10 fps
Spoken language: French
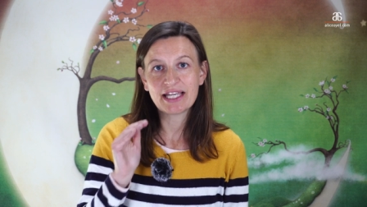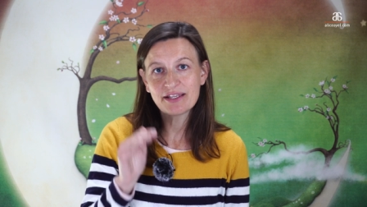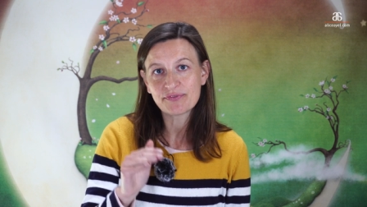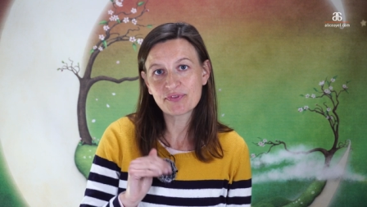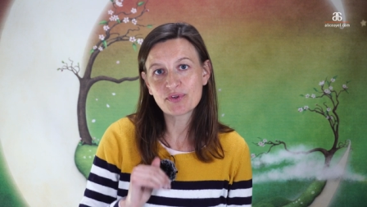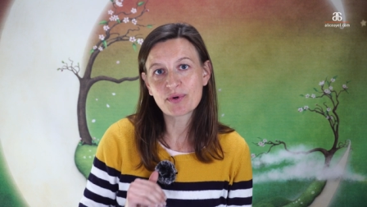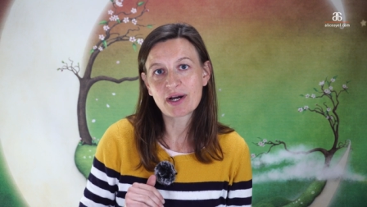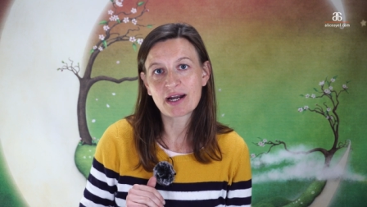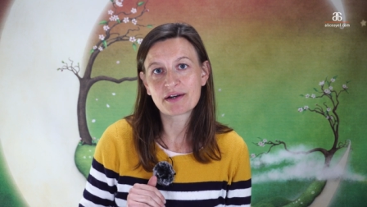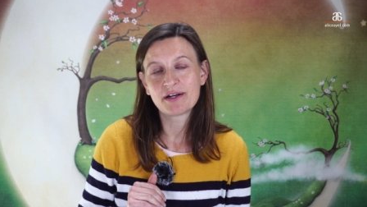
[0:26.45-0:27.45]
If you
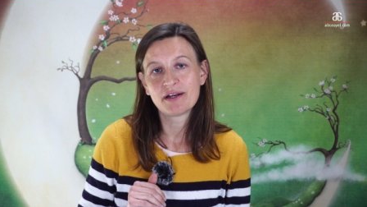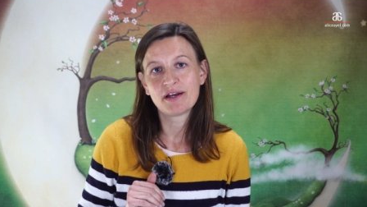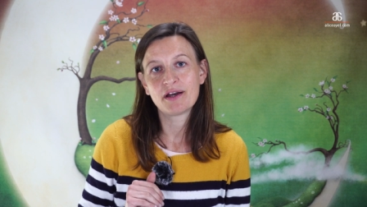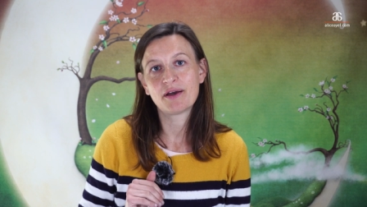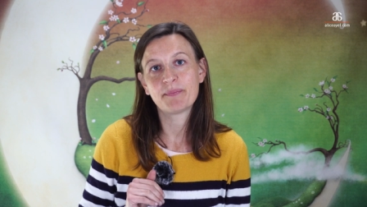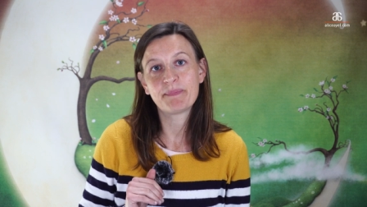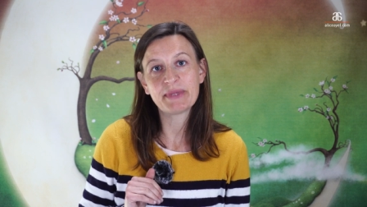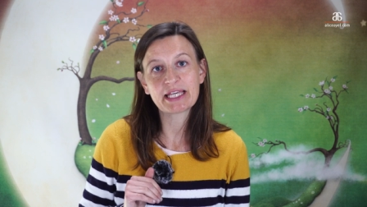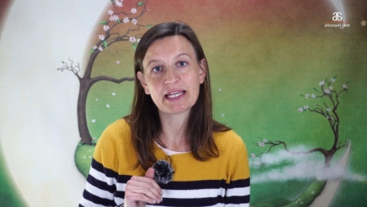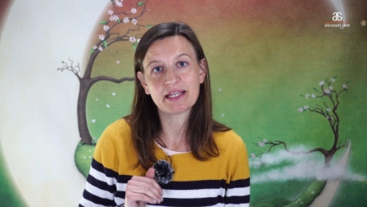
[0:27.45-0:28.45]
are a
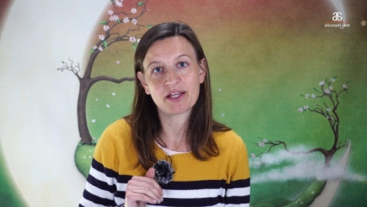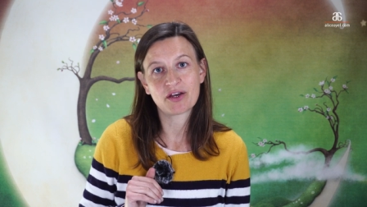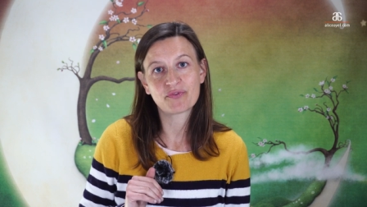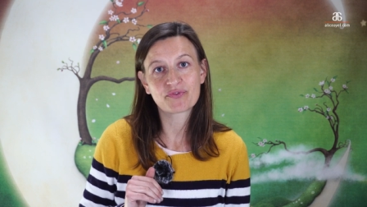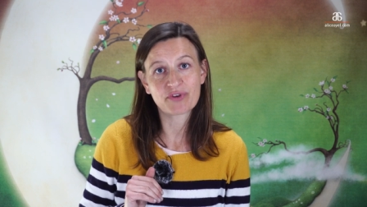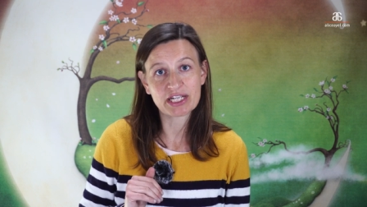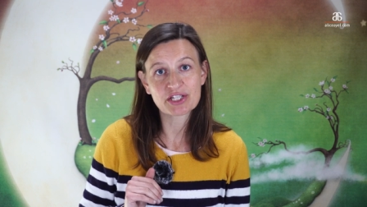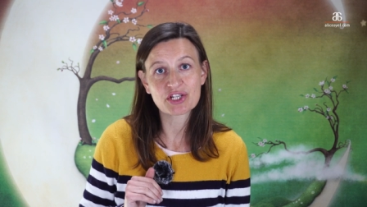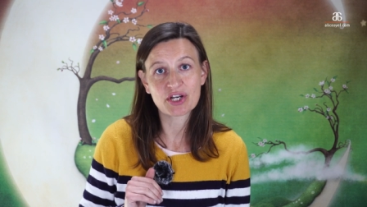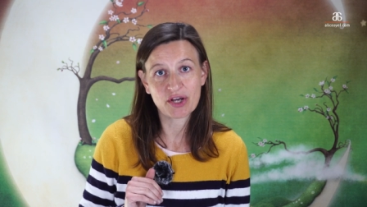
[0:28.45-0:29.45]
beginner
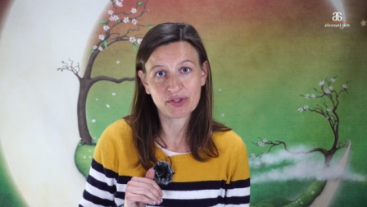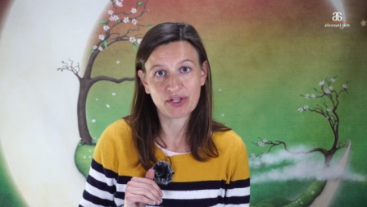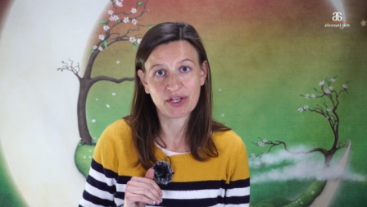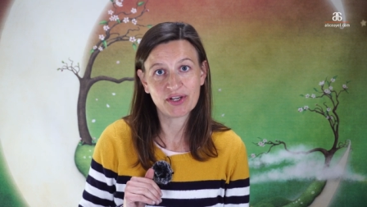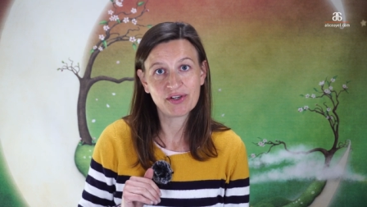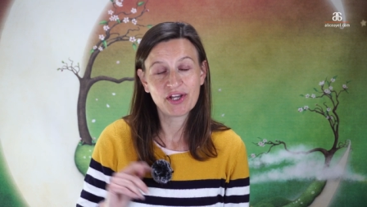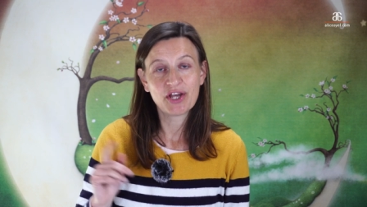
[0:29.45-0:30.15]
French learner,